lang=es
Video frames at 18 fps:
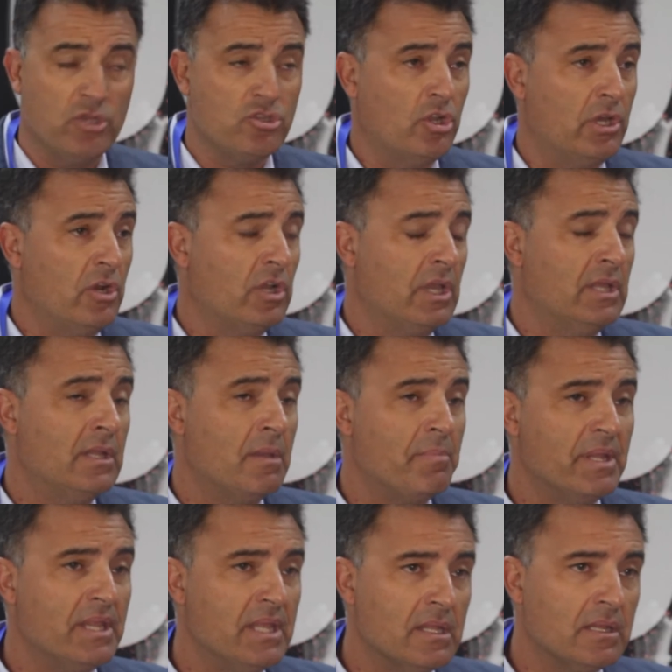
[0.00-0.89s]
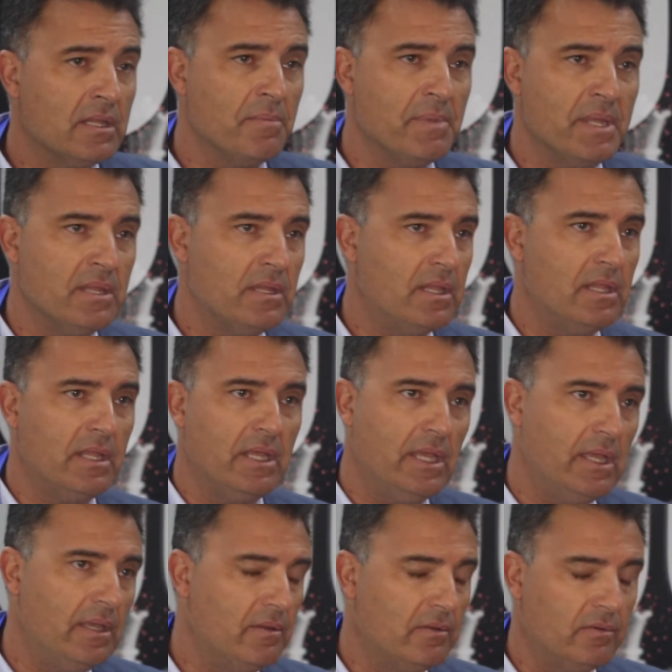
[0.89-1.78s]
yo creo que independientemente
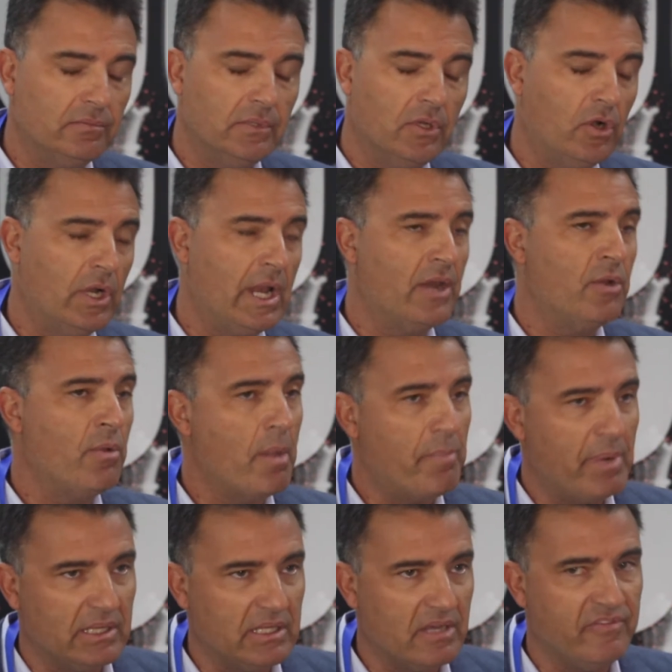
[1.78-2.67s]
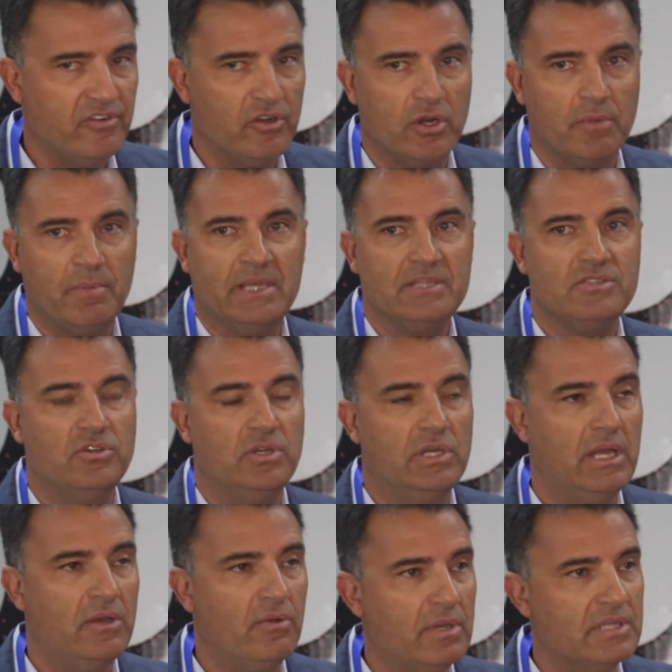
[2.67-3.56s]
de las nuevas plataformas o
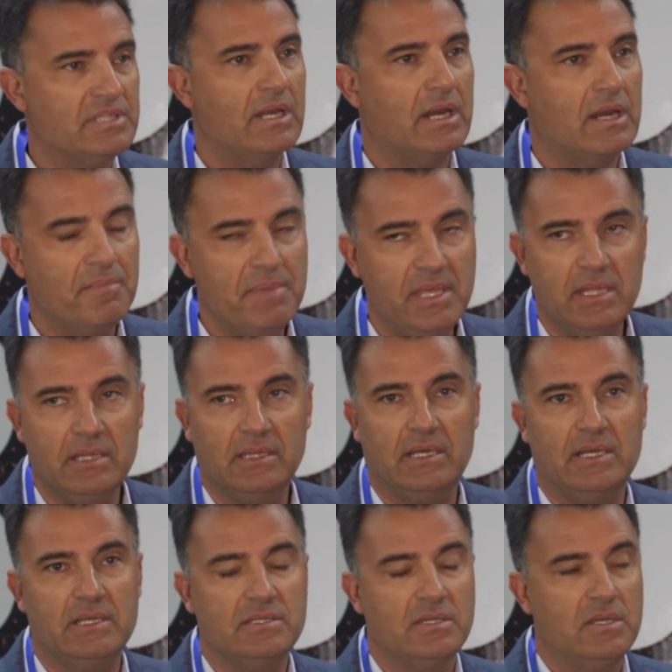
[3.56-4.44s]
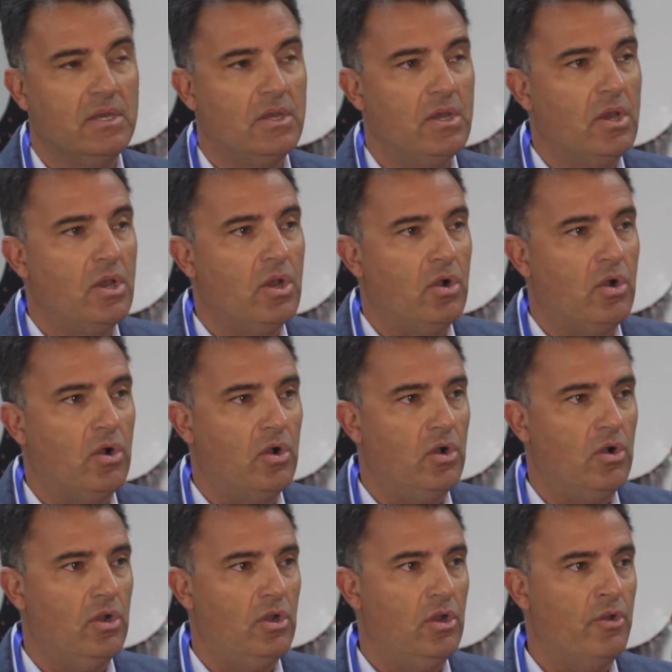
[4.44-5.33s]
las nuevas herramientas
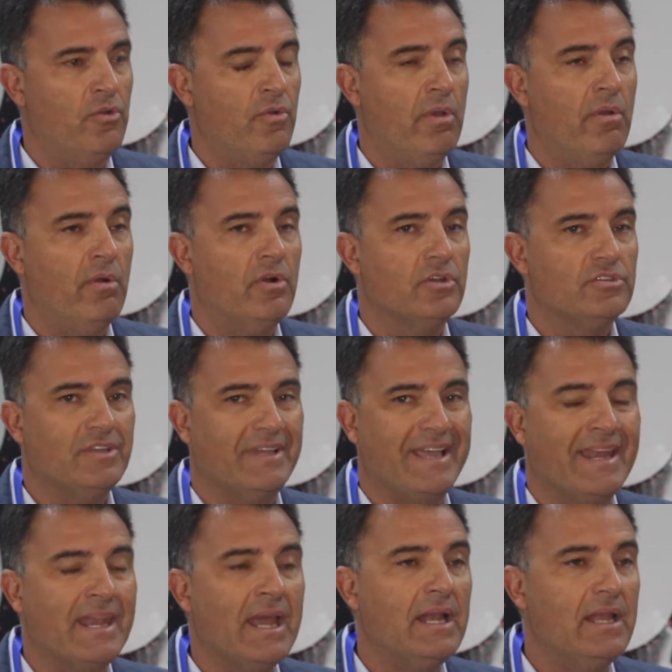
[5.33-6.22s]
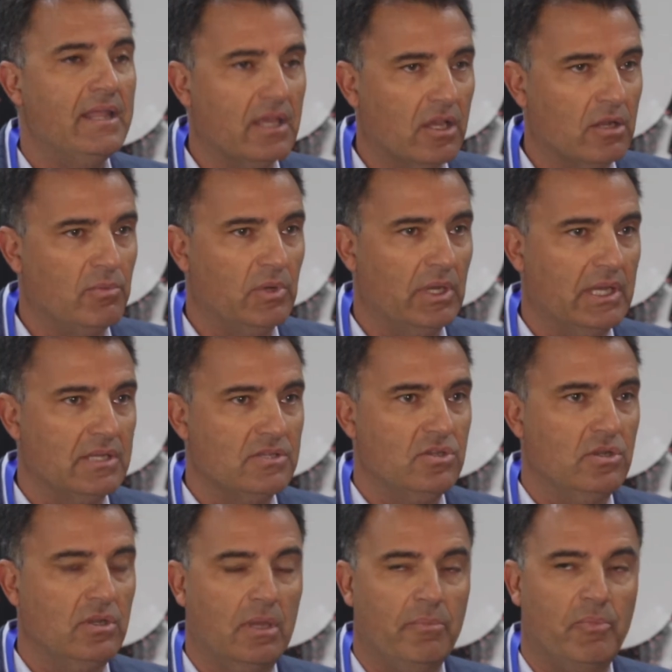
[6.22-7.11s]
o los nuevos canales de
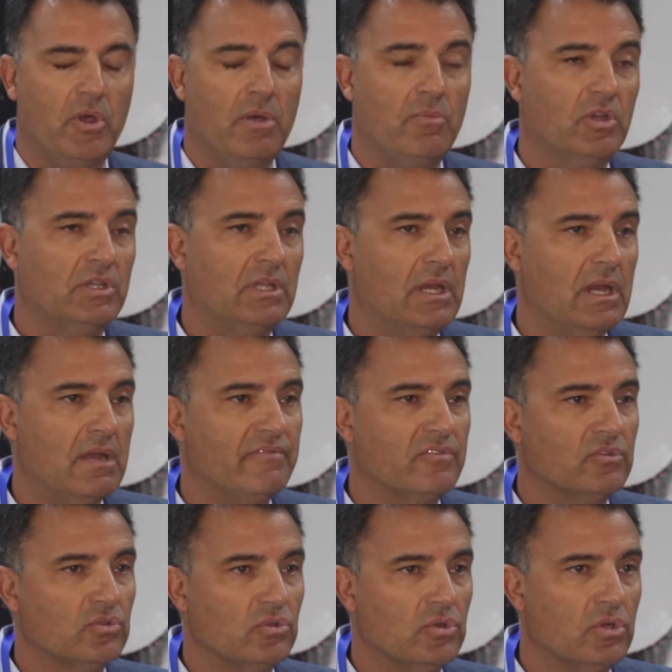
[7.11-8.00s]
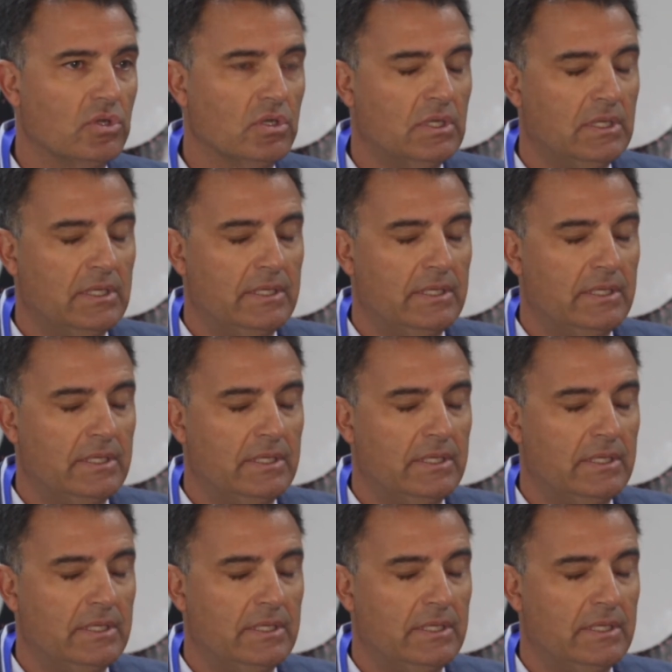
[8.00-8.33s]
comunicación que podamos tener a futuro